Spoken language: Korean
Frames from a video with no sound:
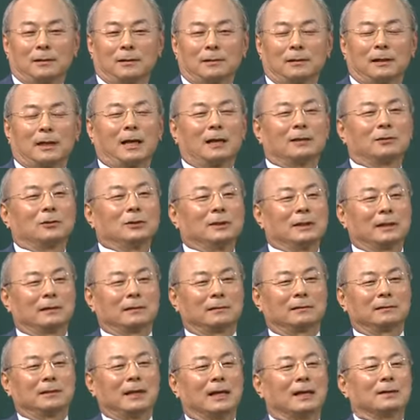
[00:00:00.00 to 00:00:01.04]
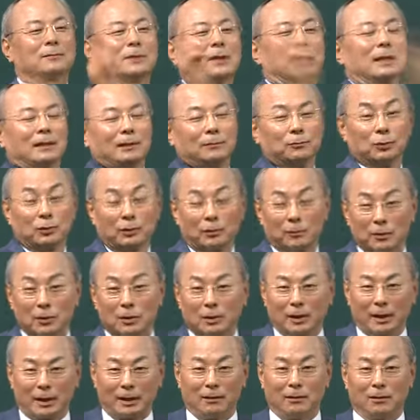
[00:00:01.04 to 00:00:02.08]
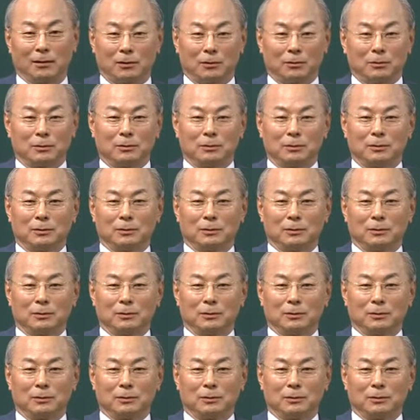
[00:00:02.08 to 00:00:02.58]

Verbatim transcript: 그래가지고 이제 사람들한테 물어본 거예요.